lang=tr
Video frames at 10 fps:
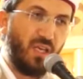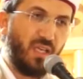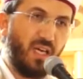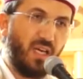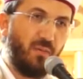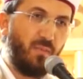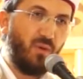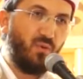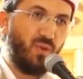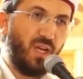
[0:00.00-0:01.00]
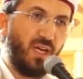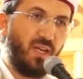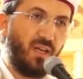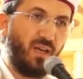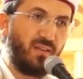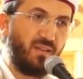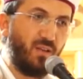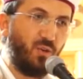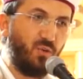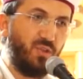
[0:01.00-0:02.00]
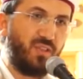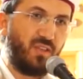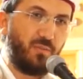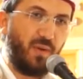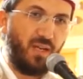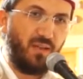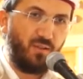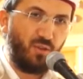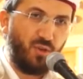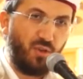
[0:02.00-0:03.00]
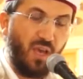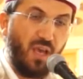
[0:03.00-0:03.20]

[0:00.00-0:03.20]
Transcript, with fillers: Ya Mevlana diye onu istikbal ediyor.